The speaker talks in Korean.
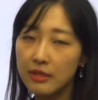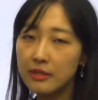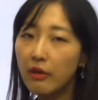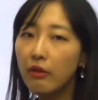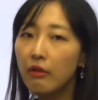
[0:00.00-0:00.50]

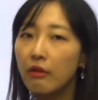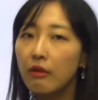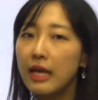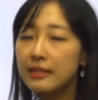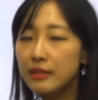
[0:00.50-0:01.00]
그래서
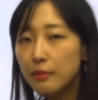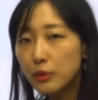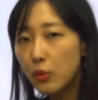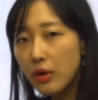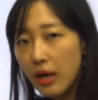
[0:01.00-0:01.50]

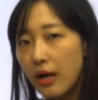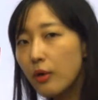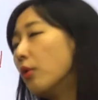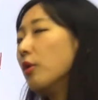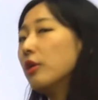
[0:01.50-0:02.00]
해썹을
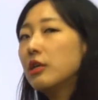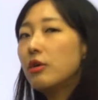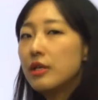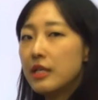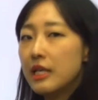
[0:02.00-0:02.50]
통과하고
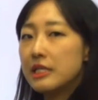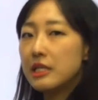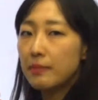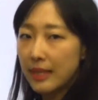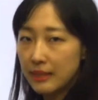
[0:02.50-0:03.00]
이거에 대한
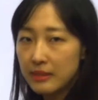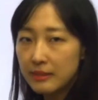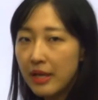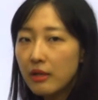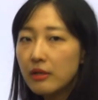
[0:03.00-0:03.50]
인증을
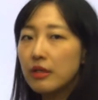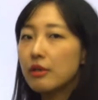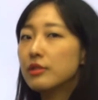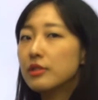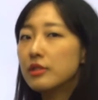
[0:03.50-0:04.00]
받았으면
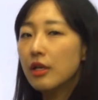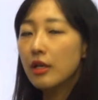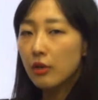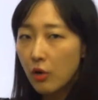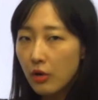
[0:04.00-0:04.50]
이거는
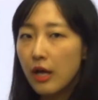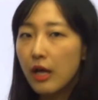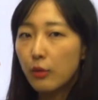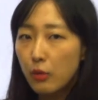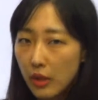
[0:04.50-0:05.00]

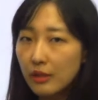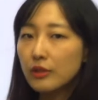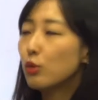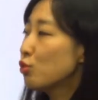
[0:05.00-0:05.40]
건강하고 깨끗하고